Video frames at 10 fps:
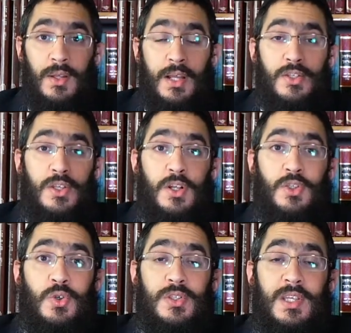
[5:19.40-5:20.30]
la seule
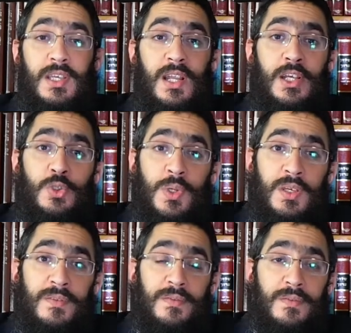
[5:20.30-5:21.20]
chose c'est qu'il est
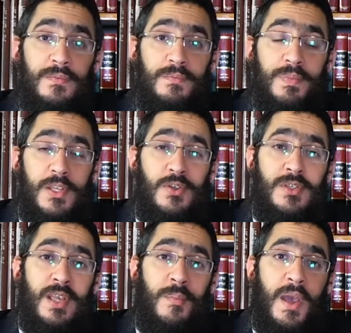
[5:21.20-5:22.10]
juif. Parce que
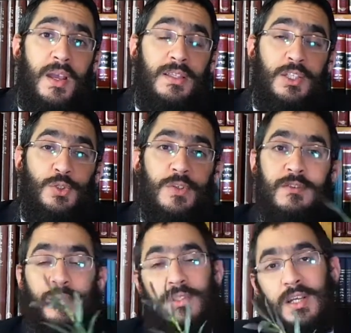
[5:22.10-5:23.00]
sa mère était juive,
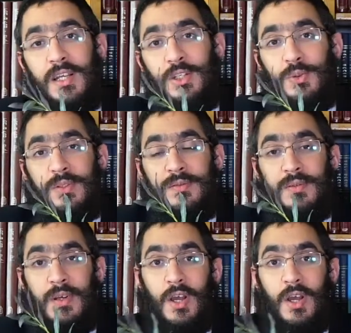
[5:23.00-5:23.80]
c'est pour ça qu'il est juif.